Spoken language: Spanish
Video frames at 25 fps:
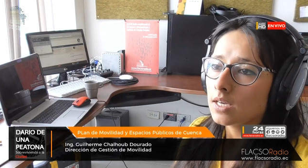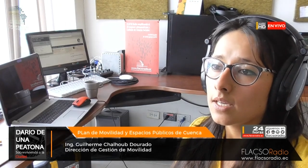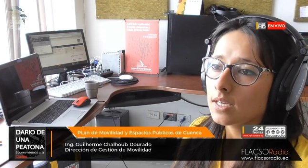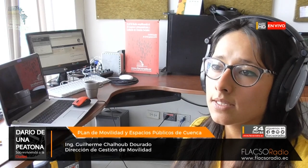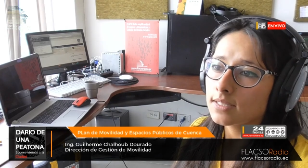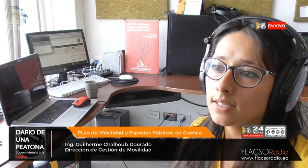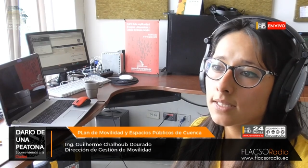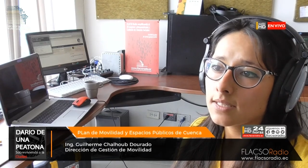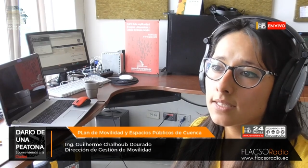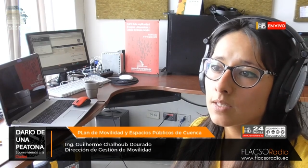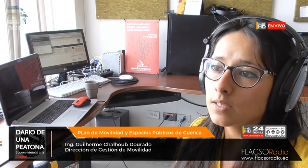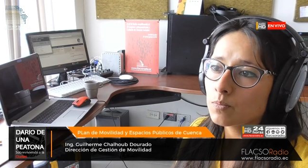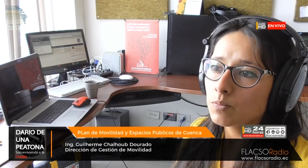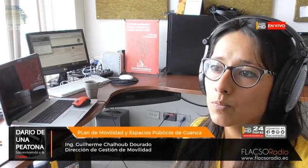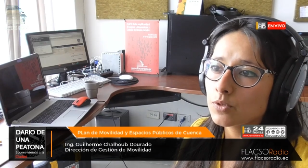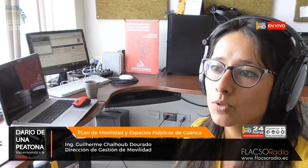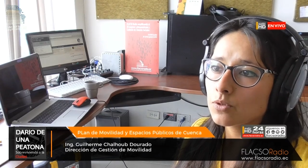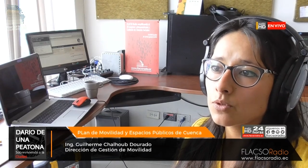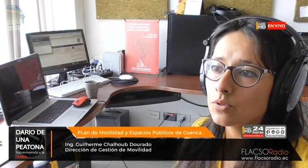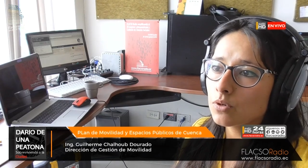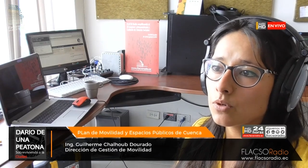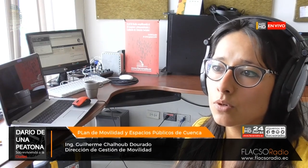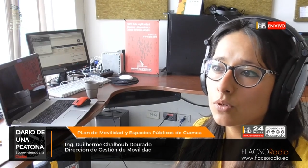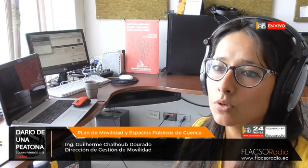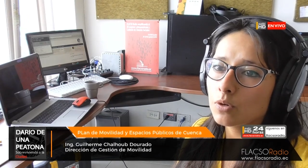Esta red
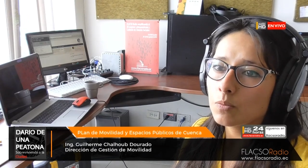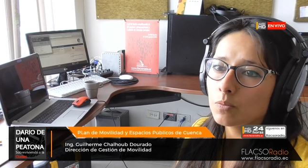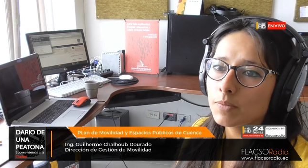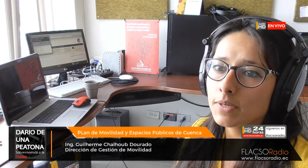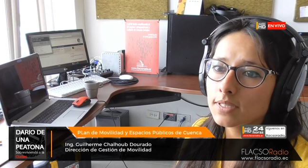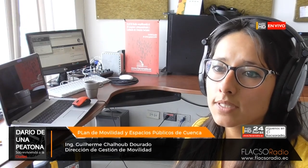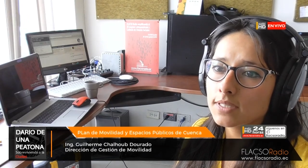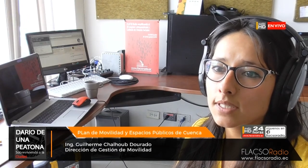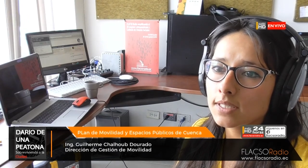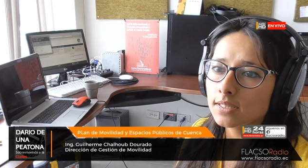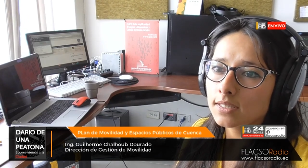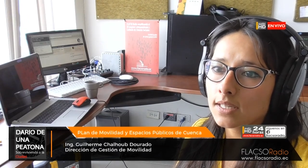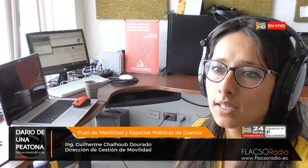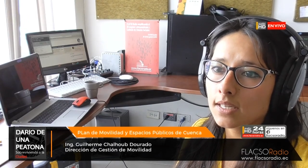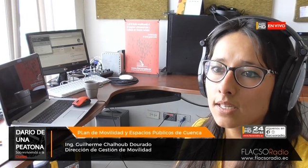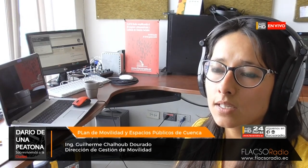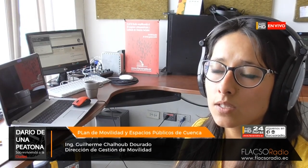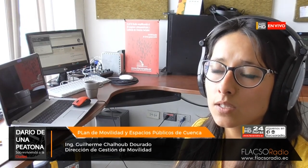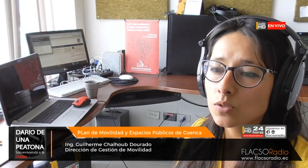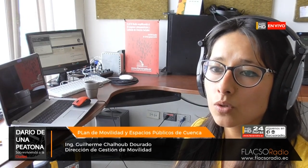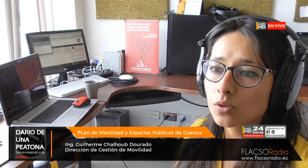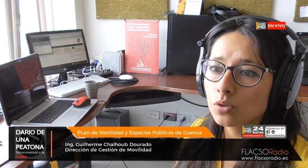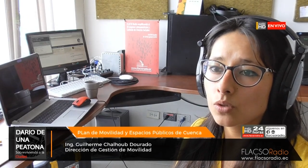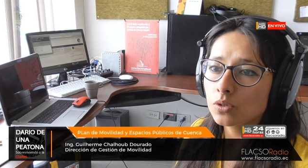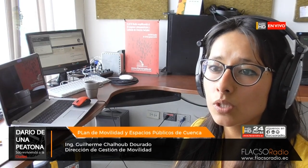pues no, no presenta
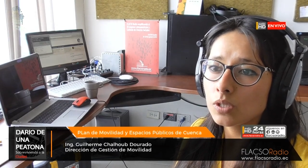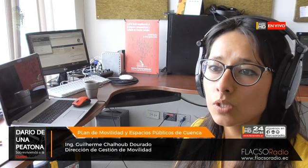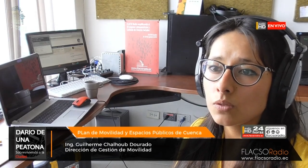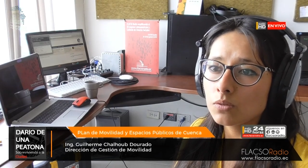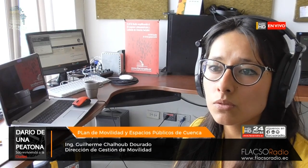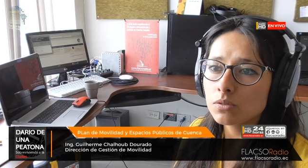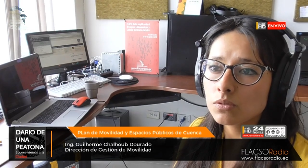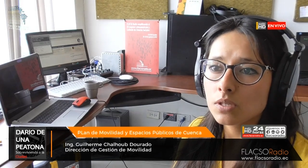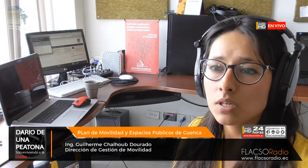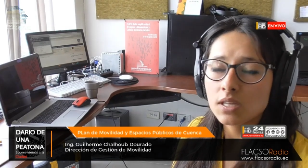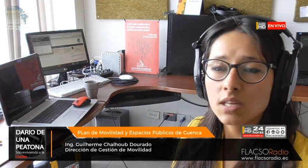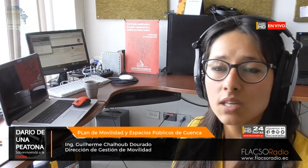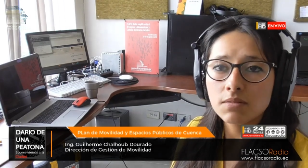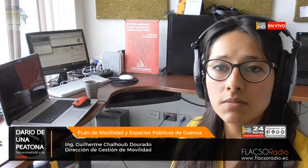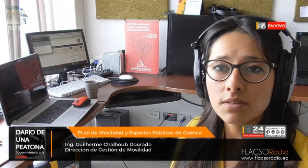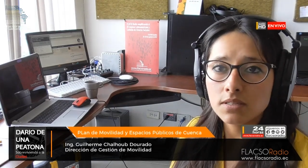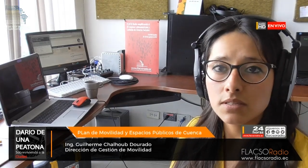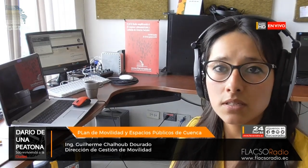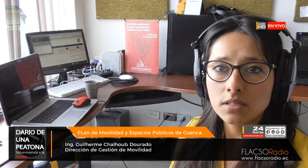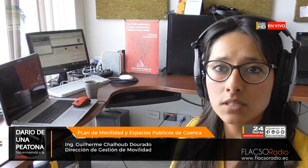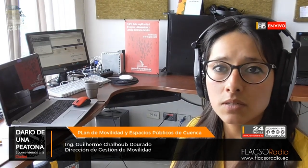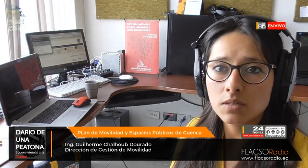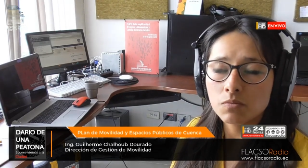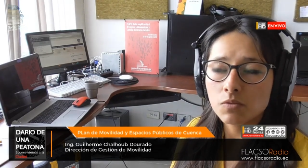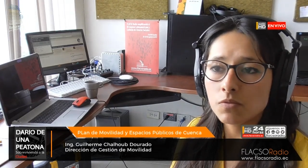ejes continuos que deban
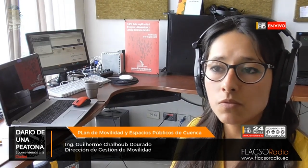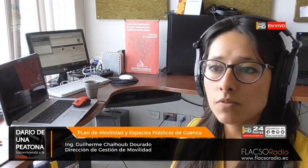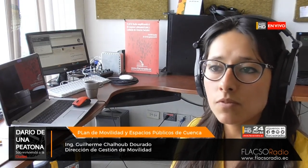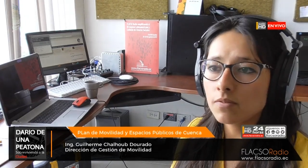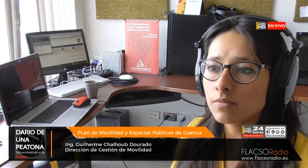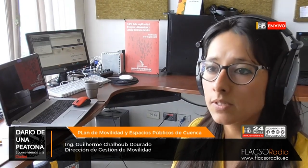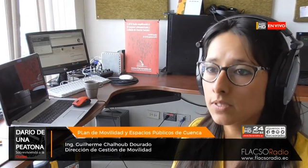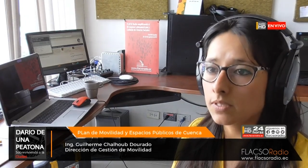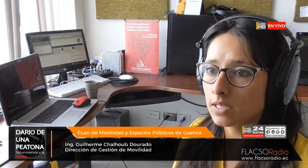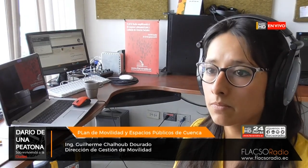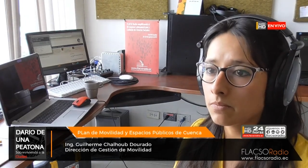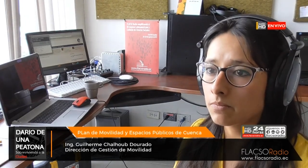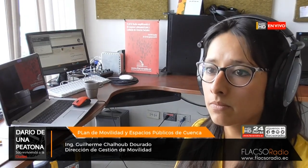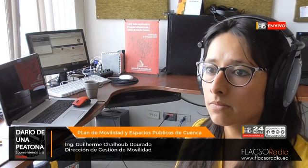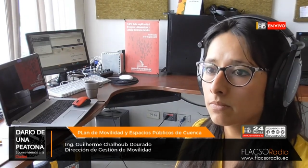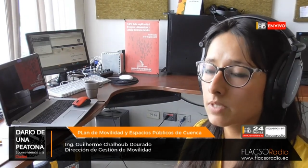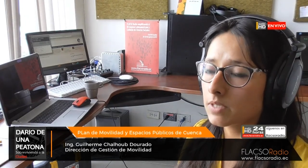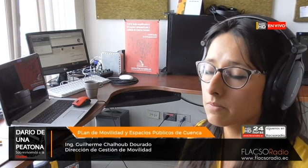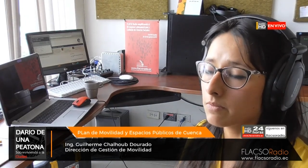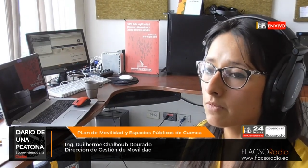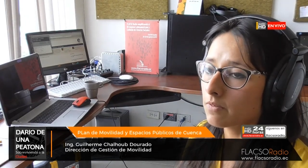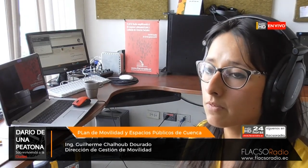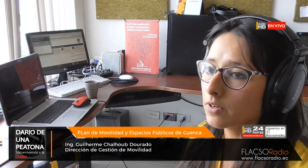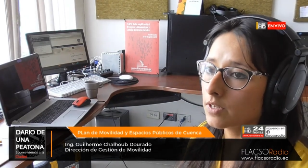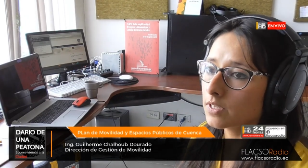ser
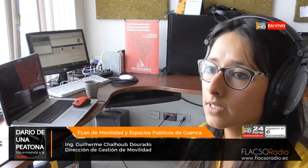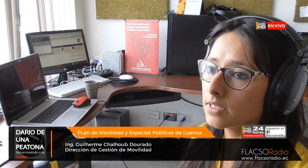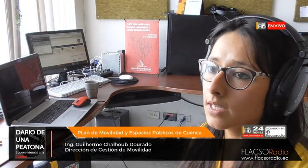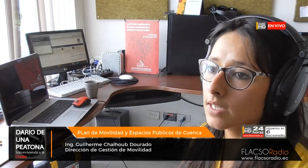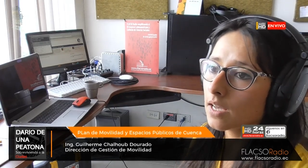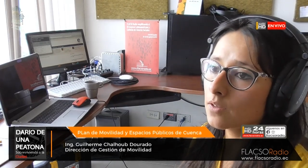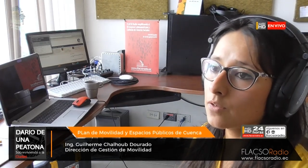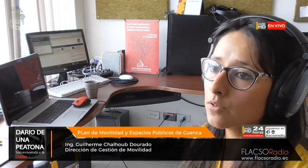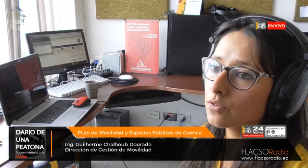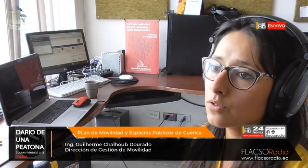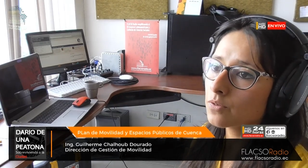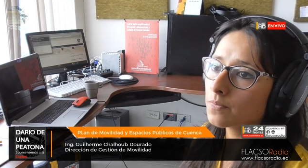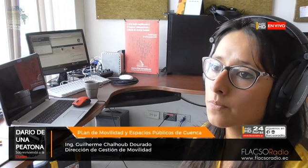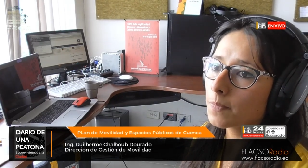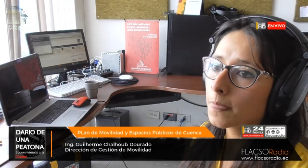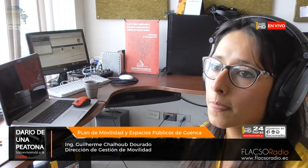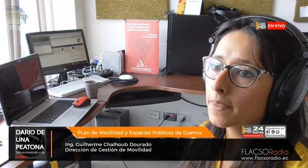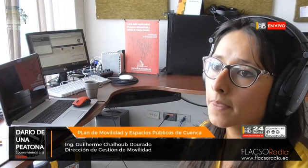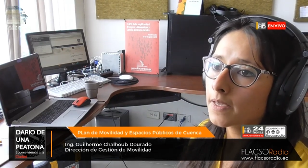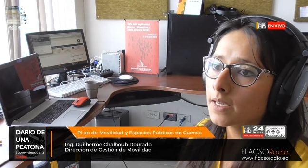semaforizados.